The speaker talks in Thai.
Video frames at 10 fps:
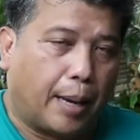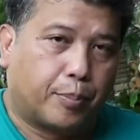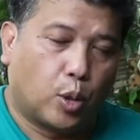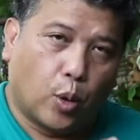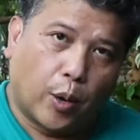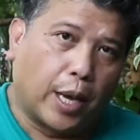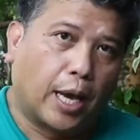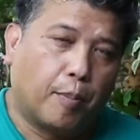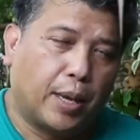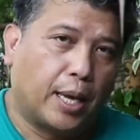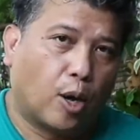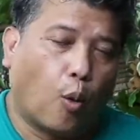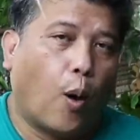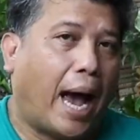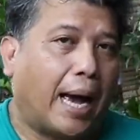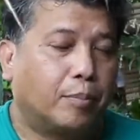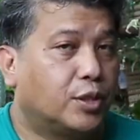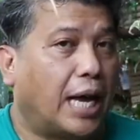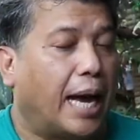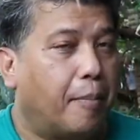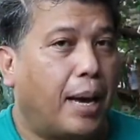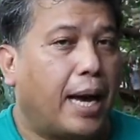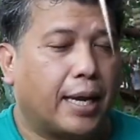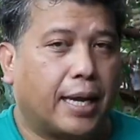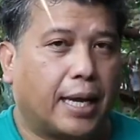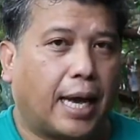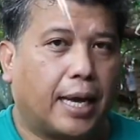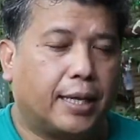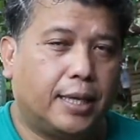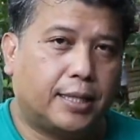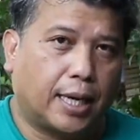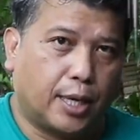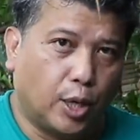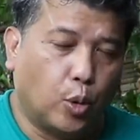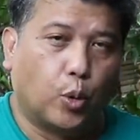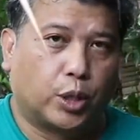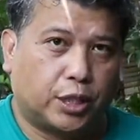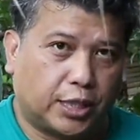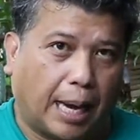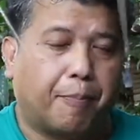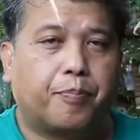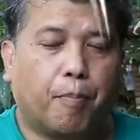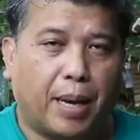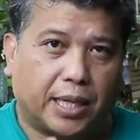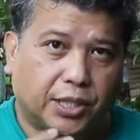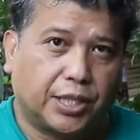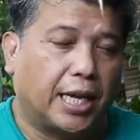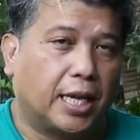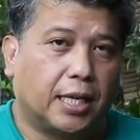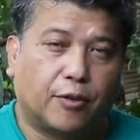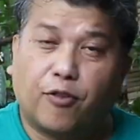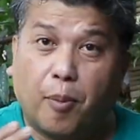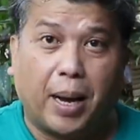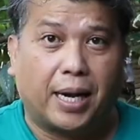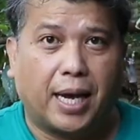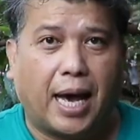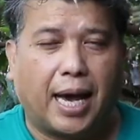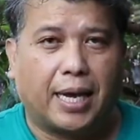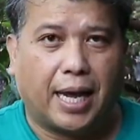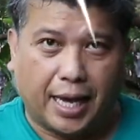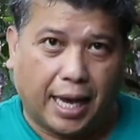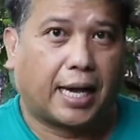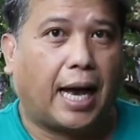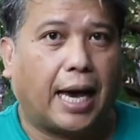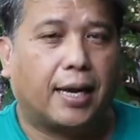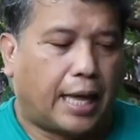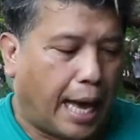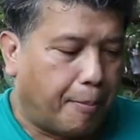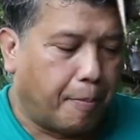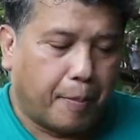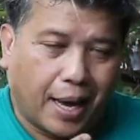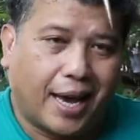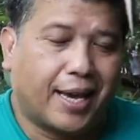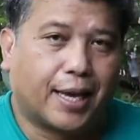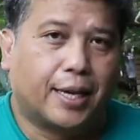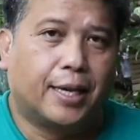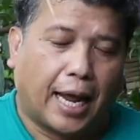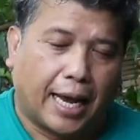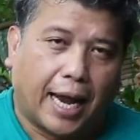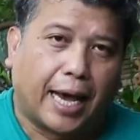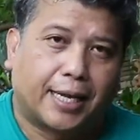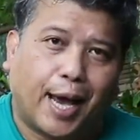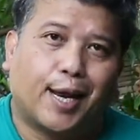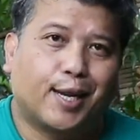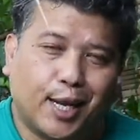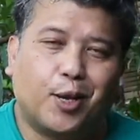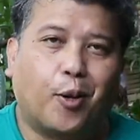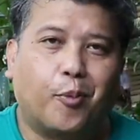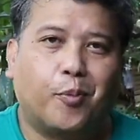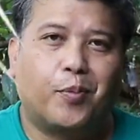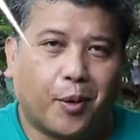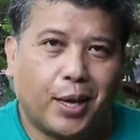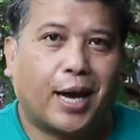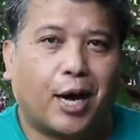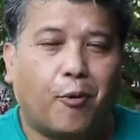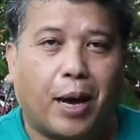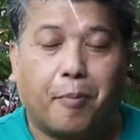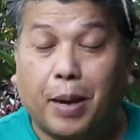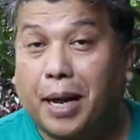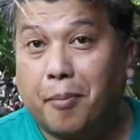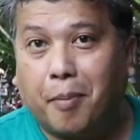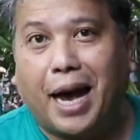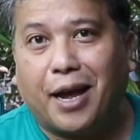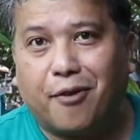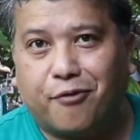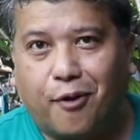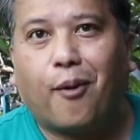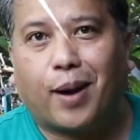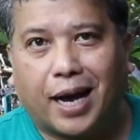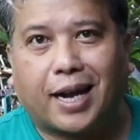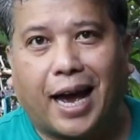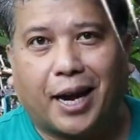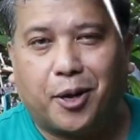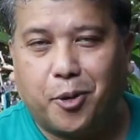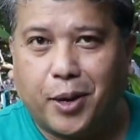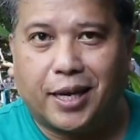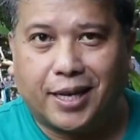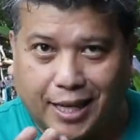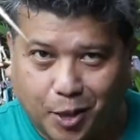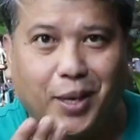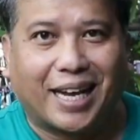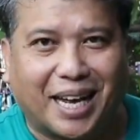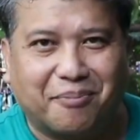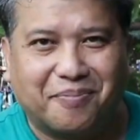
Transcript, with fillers: กับตัวเขาเองมีความสามารถในการที่จะดูดจับเบนซีนหรือฟอร์มาดีไฮในอากาศทำให้หลายๆ ท่านนิยม เรียกเขาว่าเป็นไม้ฟอกอากาศด้วยอีกต้นหนึ่งครับ